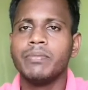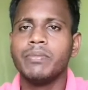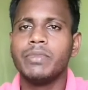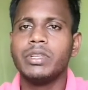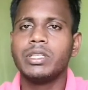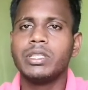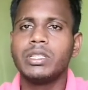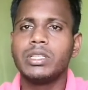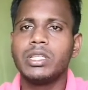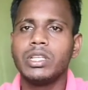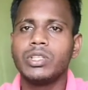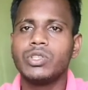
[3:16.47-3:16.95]

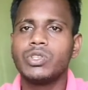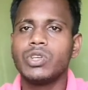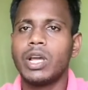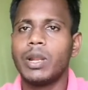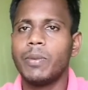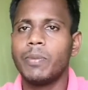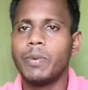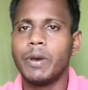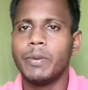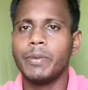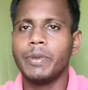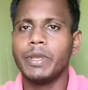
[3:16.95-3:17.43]
বৃষ্টির
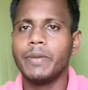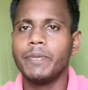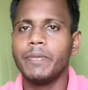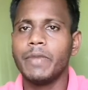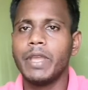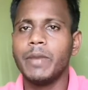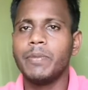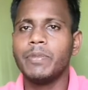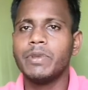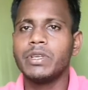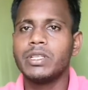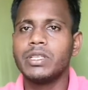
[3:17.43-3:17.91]
জল পাবে
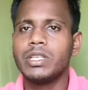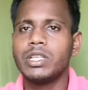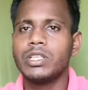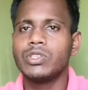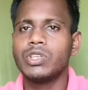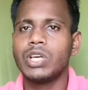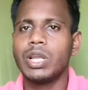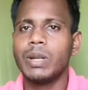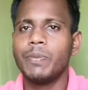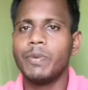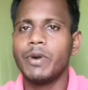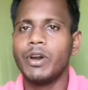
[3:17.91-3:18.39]
এই বৃষ্টির
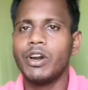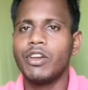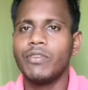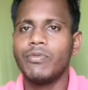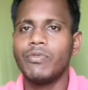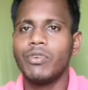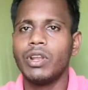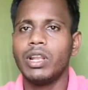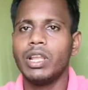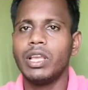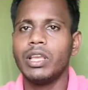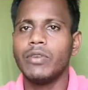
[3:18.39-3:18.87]
জল পাওয়ার
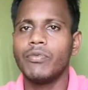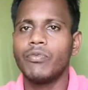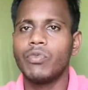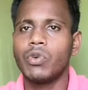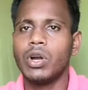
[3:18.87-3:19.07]
ফলে